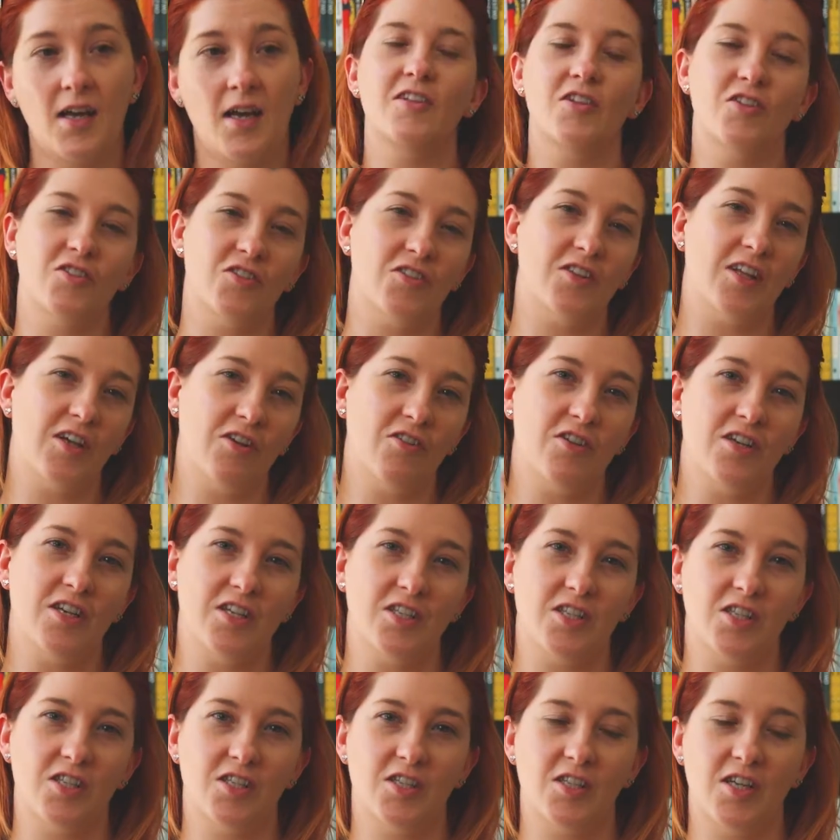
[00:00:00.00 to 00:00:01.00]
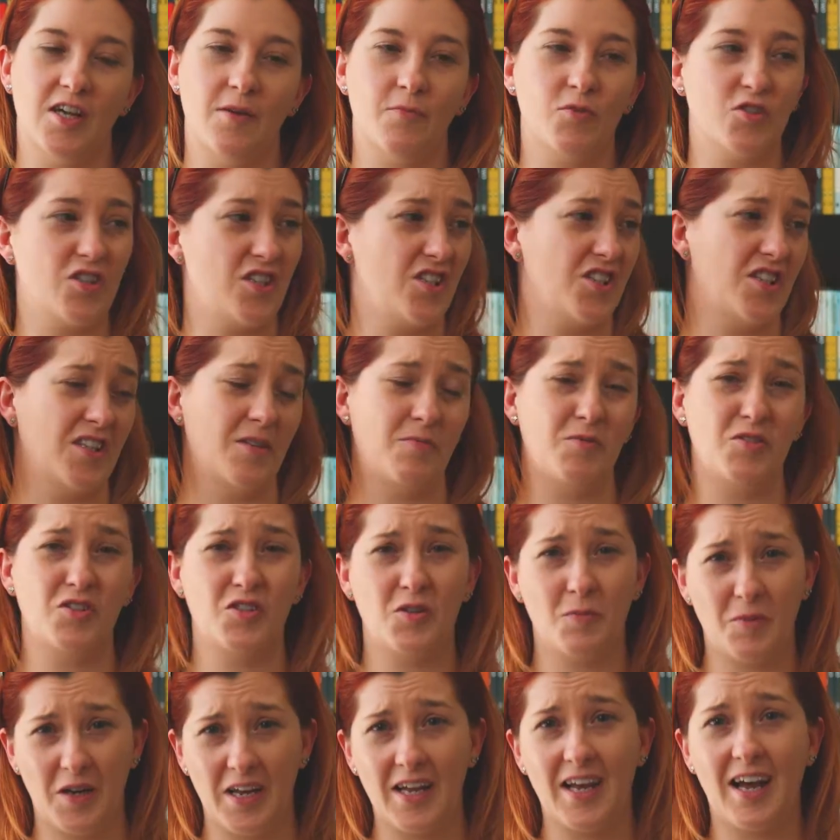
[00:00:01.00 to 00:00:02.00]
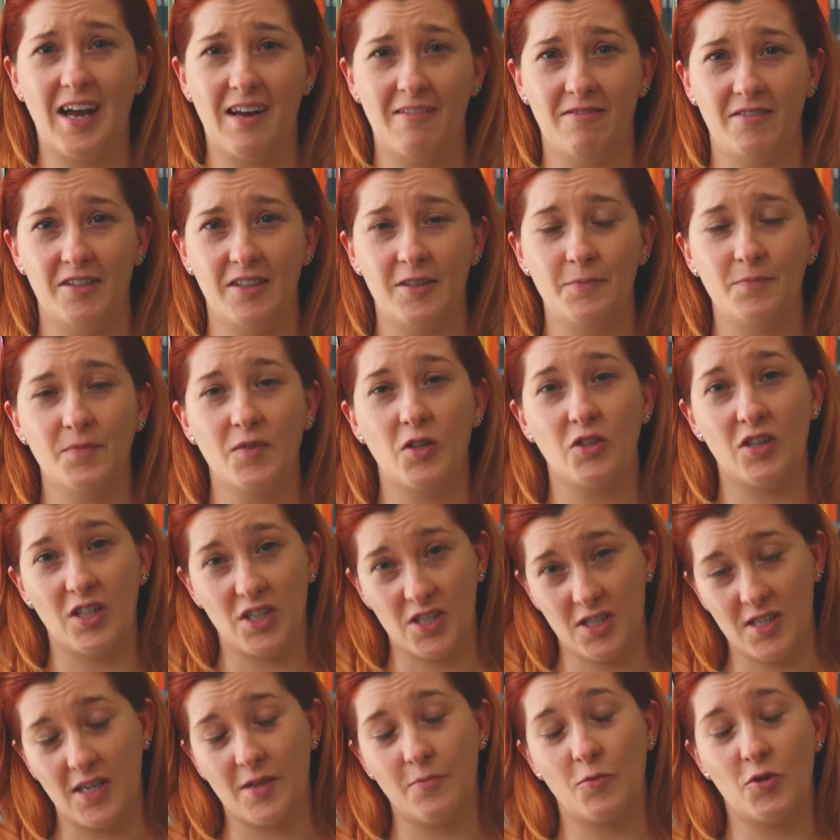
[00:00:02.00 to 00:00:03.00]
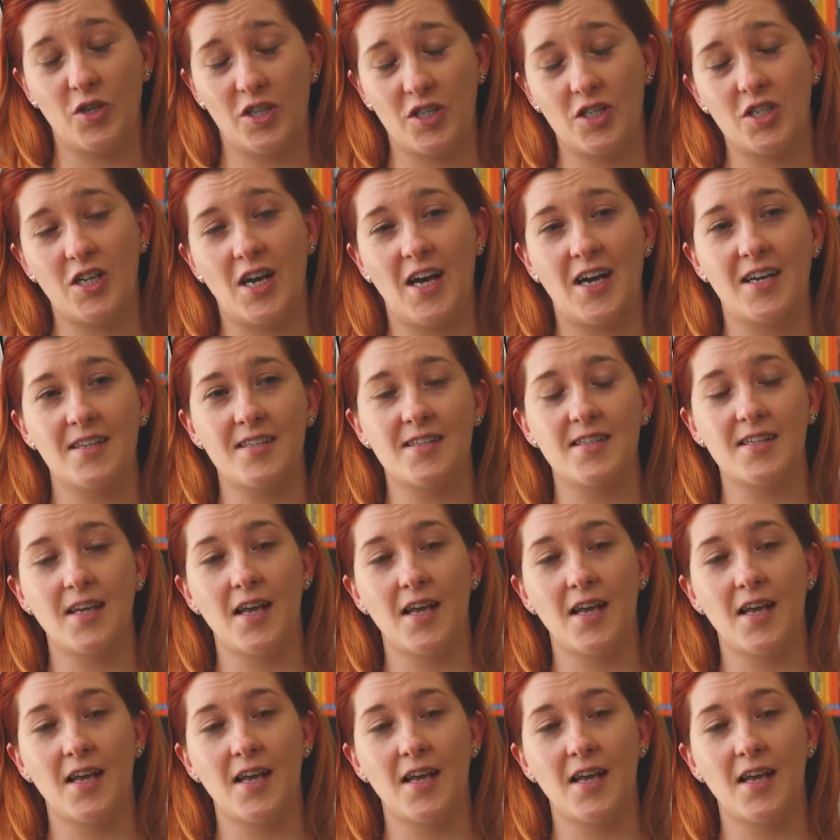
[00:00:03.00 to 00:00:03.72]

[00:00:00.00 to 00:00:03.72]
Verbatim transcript: no do tego jeszcze można się napić dobrej kawy, to też zajmuje czas.